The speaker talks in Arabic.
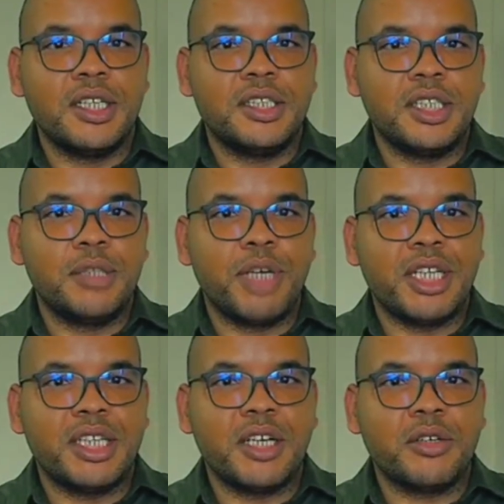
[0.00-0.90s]
تزيد
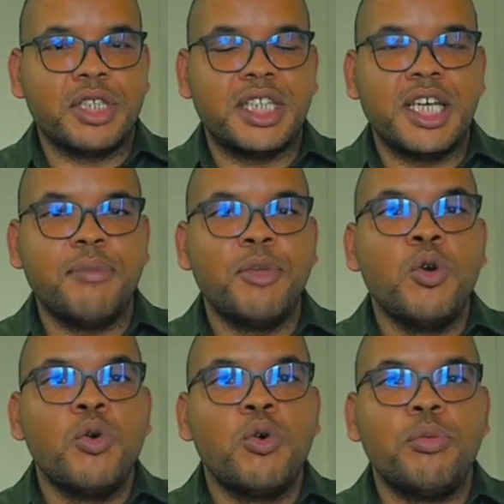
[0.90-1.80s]
بلادنا للقدام
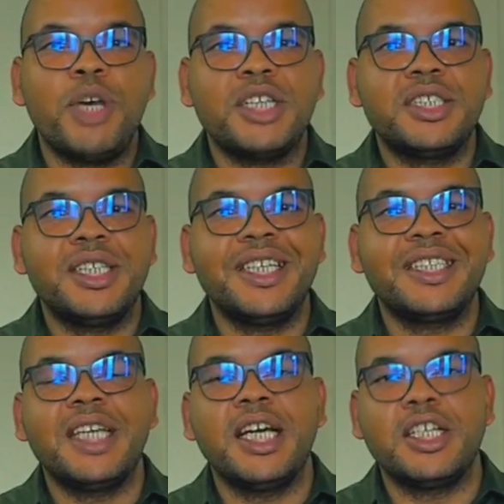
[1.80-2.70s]
وباش
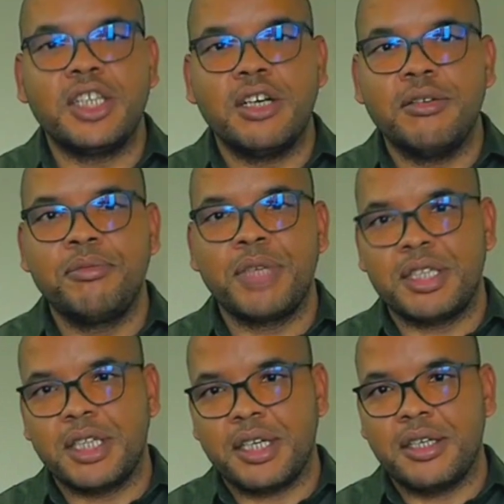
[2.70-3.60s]
حتى حاجه ما
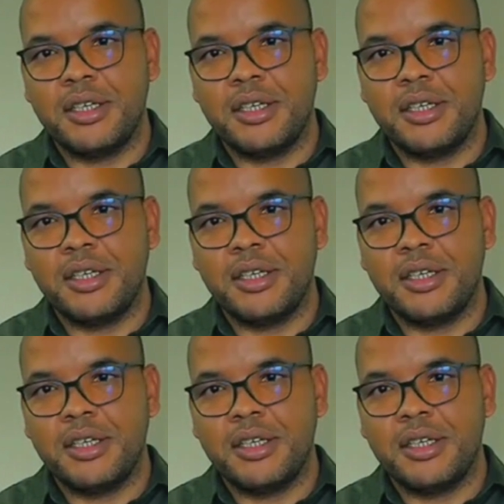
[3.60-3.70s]
تضر